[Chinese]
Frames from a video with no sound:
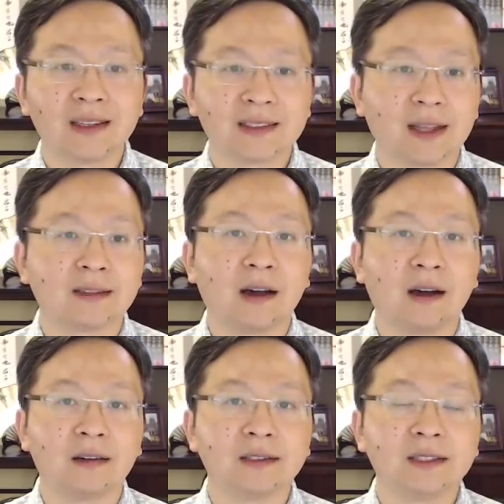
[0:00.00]
大家
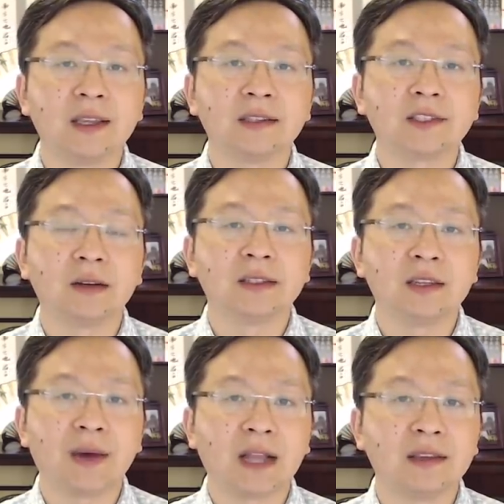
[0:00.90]
好，今天是二零
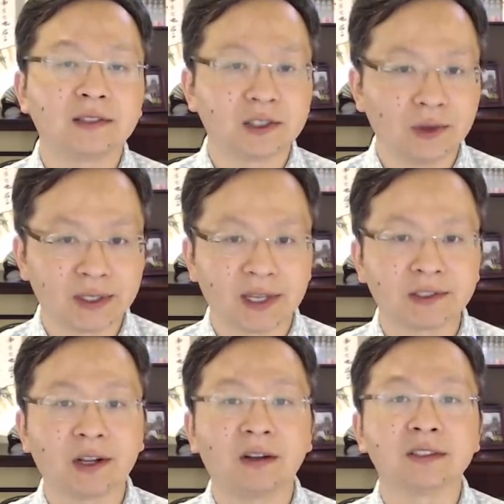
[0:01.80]
一八年十月三
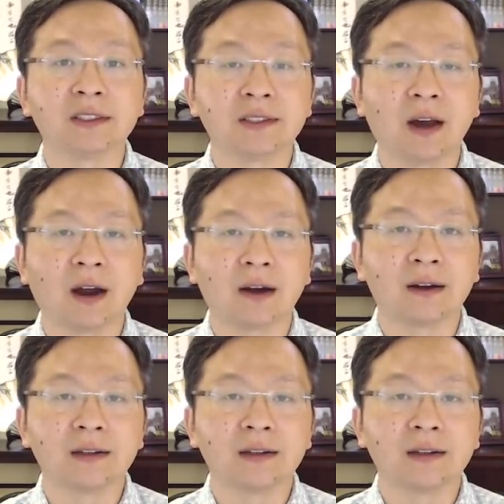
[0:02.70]
十号，星期二。